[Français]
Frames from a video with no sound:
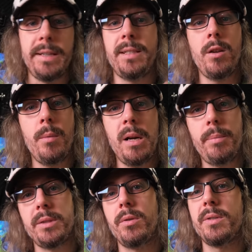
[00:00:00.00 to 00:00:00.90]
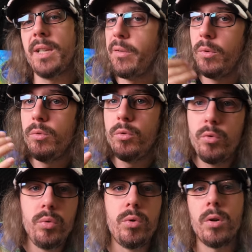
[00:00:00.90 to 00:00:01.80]
Et c'est normal parce que ça évolue
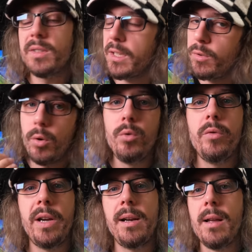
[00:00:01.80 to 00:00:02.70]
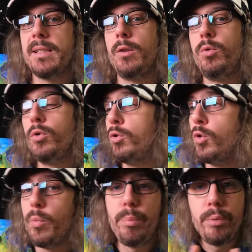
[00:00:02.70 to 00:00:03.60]
tout le temps, ça se renouvelle, ça touche
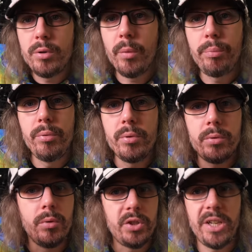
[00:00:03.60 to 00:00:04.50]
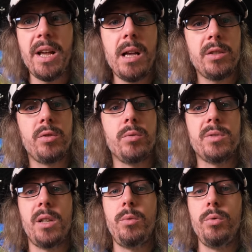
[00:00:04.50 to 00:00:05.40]
de plus en plus de générations,
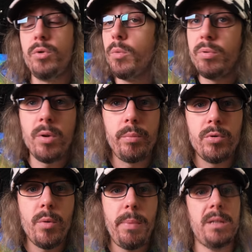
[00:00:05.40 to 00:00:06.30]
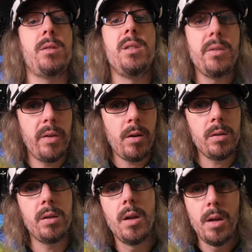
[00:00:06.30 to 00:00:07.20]
ça touche de plus en plus de personnes
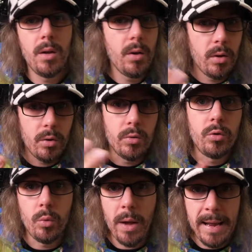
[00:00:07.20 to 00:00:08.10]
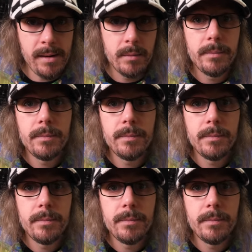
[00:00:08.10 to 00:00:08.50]
différentes dont elle.